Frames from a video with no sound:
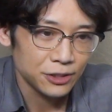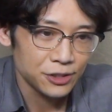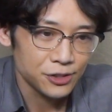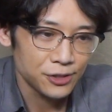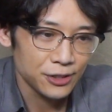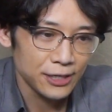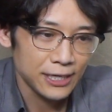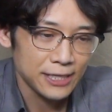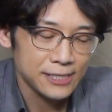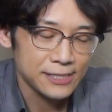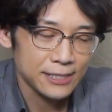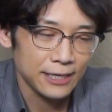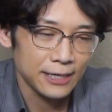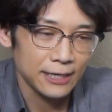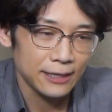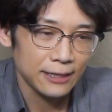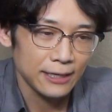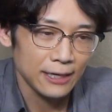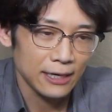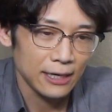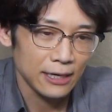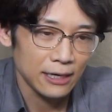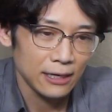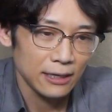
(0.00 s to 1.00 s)
出題され
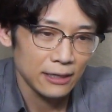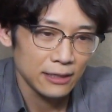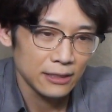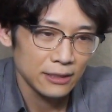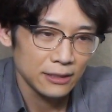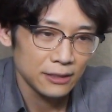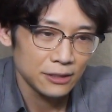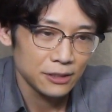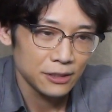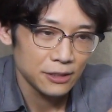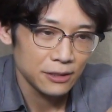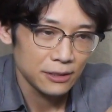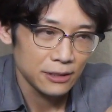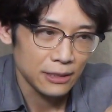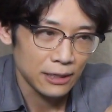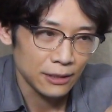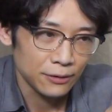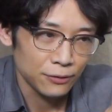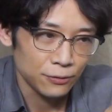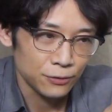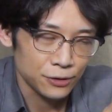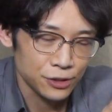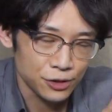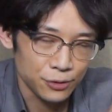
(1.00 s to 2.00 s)
た
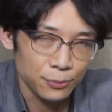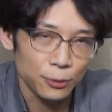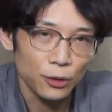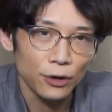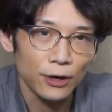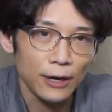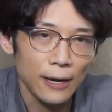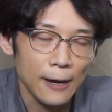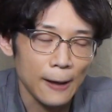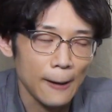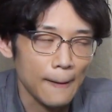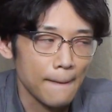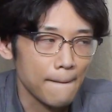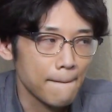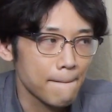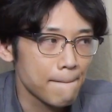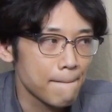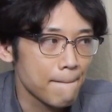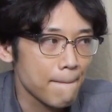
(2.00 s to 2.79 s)
あの質問が「